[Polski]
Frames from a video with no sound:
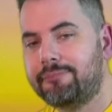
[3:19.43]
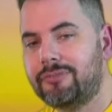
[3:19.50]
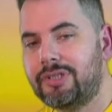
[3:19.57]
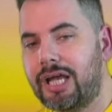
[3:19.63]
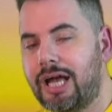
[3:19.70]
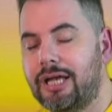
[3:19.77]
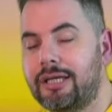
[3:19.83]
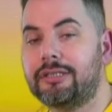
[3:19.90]

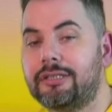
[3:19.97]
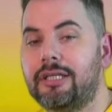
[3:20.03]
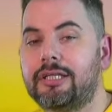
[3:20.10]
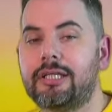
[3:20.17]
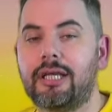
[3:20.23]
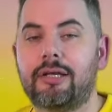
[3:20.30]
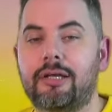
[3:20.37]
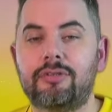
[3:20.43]
a
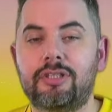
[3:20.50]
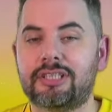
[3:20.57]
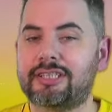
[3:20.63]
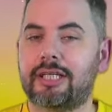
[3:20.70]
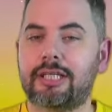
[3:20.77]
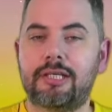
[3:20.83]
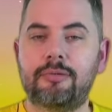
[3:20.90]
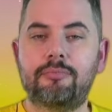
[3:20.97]
energia jest
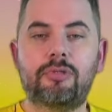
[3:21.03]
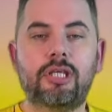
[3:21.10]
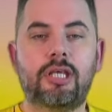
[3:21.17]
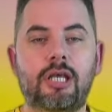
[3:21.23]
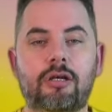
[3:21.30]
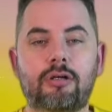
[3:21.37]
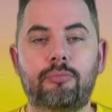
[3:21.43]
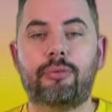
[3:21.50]
takim
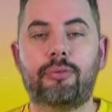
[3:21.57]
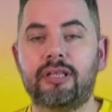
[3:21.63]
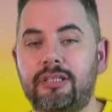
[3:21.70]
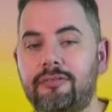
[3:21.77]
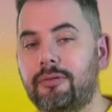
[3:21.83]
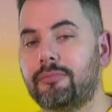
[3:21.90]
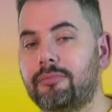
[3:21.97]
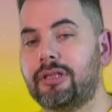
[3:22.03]
niejako
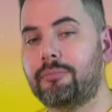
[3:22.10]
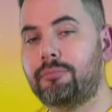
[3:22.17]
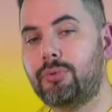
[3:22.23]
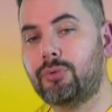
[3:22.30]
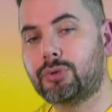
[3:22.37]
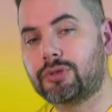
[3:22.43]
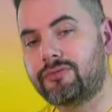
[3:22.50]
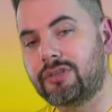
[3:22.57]
paliwem dla
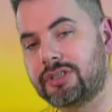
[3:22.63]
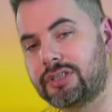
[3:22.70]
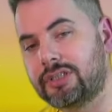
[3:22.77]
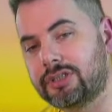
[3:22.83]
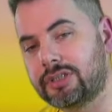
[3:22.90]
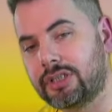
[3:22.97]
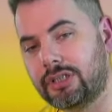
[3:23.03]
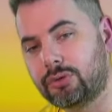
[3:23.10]
burz, więc
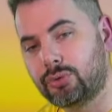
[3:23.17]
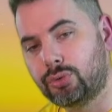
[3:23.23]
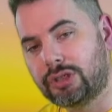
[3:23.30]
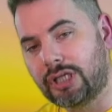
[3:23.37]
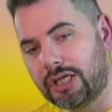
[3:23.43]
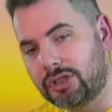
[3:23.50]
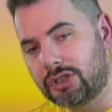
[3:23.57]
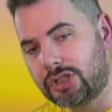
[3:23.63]
jeżeli
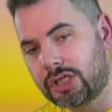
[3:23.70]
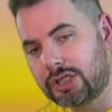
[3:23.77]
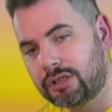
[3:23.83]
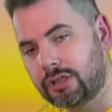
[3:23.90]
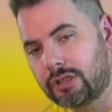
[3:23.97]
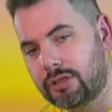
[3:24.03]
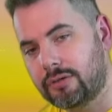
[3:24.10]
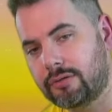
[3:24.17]
tutaj gdzieś
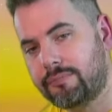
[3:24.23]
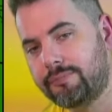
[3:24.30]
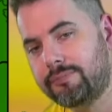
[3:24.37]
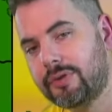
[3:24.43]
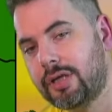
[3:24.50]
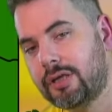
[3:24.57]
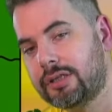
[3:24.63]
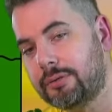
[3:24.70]
e,
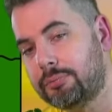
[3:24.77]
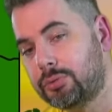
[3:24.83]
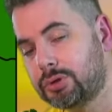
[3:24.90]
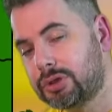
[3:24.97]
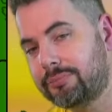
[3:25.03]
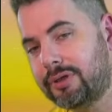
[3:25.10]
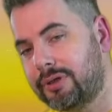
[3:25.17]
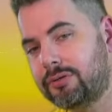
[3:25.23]
te
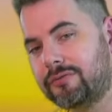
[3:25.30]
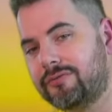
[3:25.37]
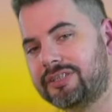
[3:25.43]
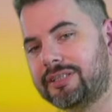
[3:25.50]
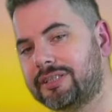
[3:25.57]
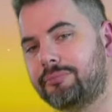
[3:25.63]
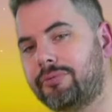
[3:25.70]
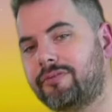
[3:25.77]
burze będą
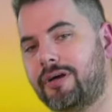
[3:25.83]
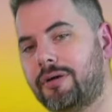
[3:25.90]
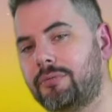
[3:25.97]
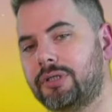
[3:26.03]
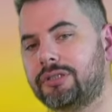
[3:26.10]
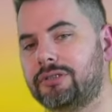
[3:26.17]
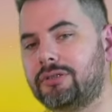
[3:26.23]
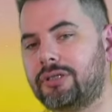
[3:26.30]

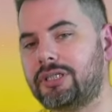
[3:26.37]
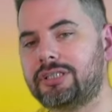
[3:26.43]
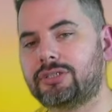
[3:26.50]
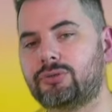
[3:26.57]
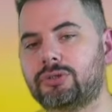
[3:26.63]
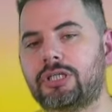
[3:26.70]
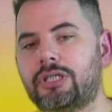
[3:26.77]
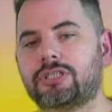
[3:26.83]
występowały, to jest
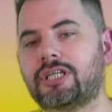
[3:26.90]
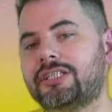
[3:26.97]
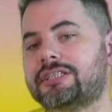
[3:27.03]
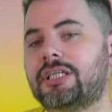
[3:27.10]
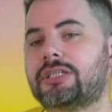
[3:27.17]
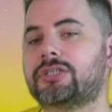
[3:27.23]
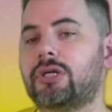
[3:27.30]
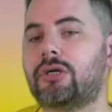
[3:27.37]
duża
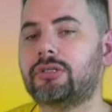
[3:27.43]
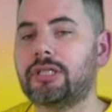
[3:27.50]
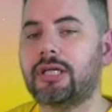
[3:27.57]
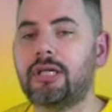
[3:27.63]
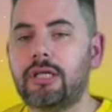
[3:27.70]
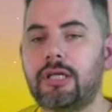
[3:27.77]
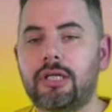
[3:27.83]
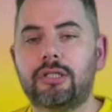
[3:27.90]
szansa, że one
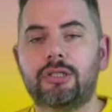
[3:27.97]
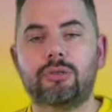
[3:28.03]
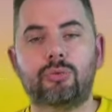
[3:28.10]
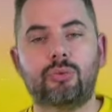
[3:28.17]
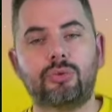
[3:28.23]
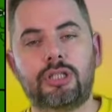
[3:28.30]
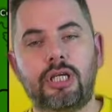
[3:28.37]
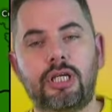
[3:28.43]

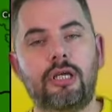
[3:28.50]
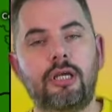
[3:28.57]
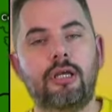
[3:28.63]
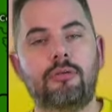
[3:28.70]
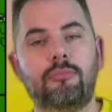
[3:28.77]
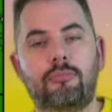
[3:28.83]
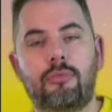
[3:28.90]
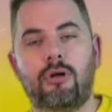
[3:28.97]
dłużej
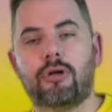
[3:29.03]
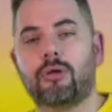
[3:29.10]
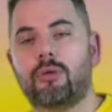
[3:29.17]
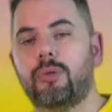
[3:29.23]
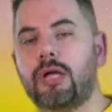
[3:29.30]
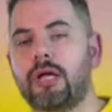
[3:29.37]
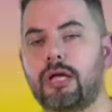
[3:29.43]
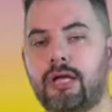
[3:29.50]
mogą
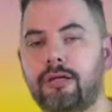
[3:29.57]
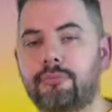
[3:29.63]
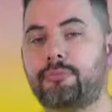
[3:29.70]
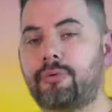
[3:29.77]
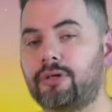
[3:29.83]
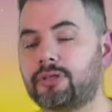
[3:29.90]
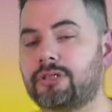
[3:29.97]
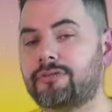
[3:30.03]
e,
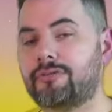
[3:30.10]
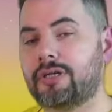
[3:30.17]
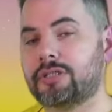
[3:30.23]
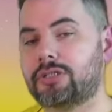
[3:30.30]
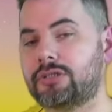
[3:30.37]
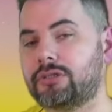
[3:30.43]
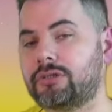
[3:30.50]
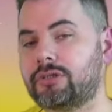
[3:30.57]

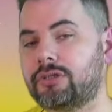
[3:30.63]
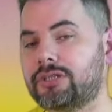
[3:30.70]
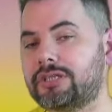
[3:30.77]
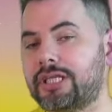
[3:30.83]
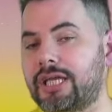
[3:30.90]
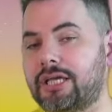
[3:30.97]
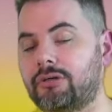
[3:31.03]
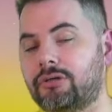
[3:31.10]
potrwać. Do
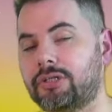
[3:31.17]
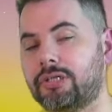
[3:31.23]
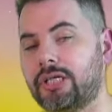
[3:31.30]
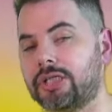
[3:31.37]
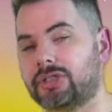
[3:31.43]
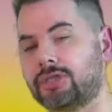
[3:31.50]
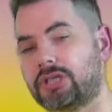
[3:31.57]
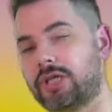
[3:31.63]
tego
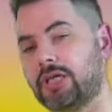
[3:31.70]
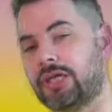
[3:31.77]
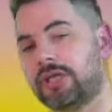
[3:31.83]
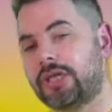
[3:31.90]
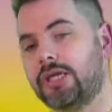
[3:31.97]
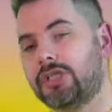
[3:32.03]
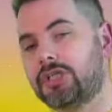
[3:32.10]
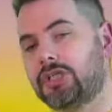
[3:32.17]
jeszcze
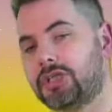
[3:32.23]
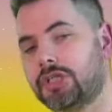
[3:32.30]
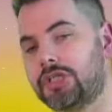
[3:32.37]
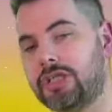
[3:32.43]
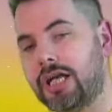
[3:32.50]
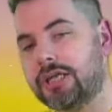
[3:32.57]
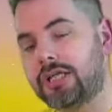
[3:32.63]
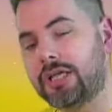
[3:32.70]

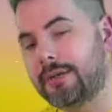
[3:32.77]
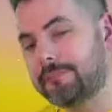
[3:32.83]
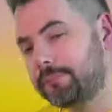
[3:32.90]
ścinanie